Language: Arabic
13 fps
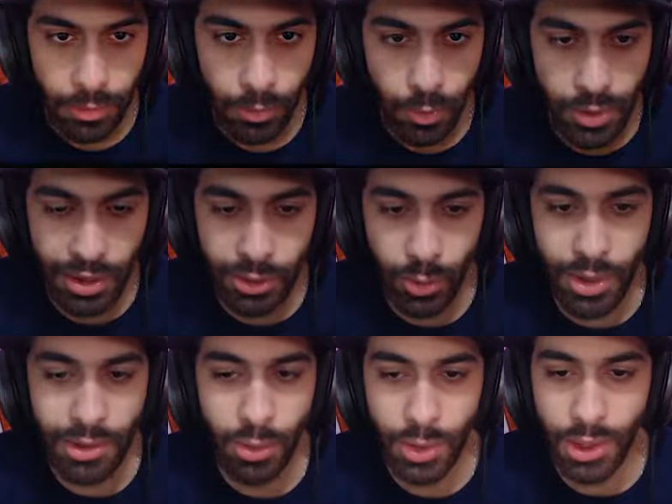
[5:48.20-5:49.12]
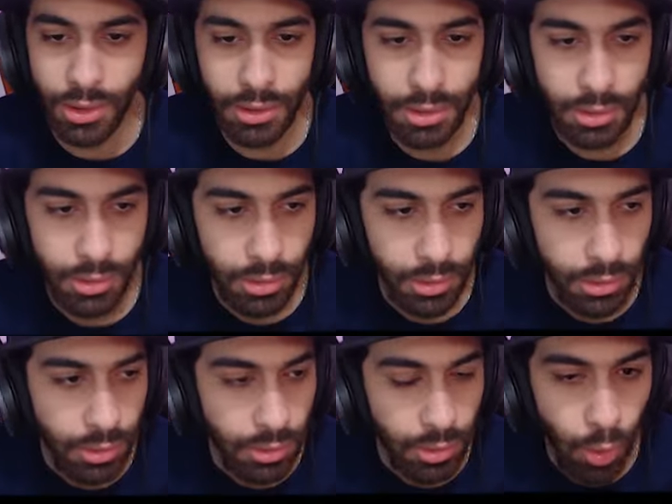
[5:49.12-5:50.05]
وصلت وصلت وصلت
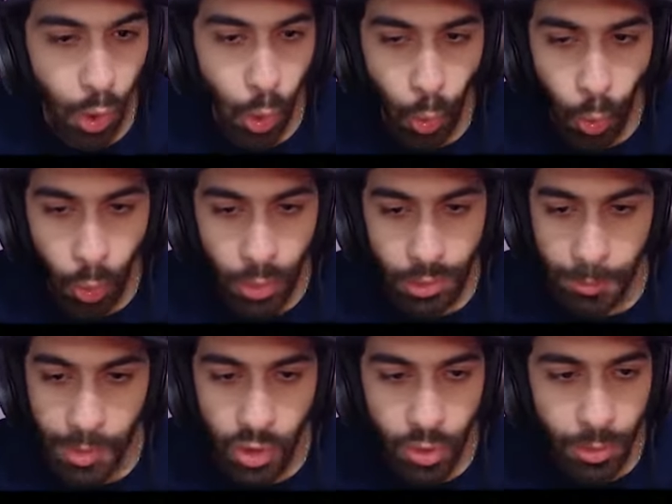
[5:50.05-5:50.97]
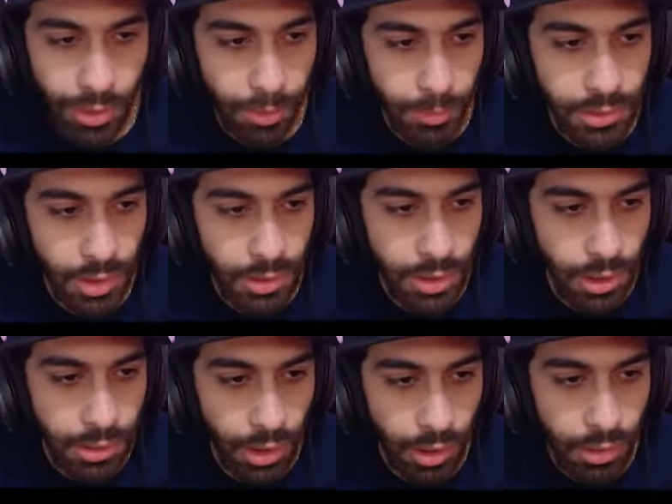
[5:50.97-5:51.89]
اوه بيجري مستر
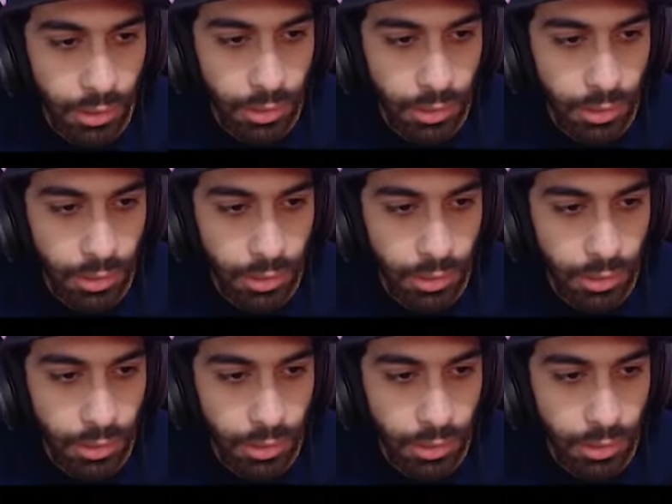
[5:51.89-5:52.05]
سلطع